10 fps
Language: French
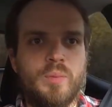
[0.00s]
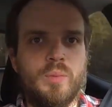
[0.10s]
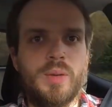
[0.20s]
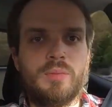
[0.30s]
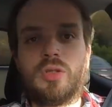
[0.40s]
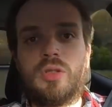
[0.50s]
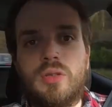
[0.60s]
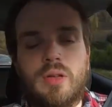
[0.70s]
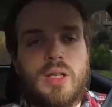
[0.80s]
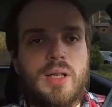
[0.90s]
même si
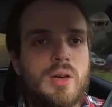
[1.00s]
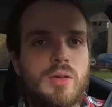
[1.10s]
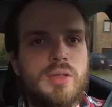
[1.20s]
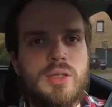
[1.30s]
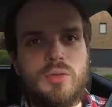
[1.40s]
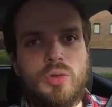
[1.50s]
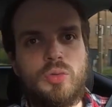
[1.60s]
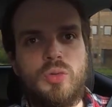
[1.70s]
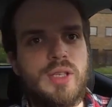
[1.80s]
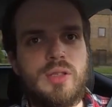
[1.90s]
c'est vrai que l'écran c'est
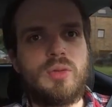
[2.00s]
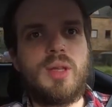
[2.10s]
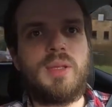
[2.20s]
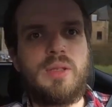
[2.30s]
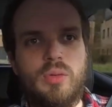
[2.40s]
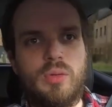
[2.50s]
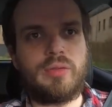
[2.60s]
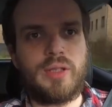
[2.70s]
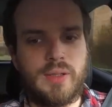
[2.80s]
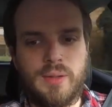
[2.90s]
surtout une question d'habitude
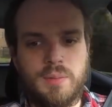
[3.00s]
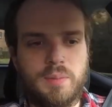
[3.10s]
en fait.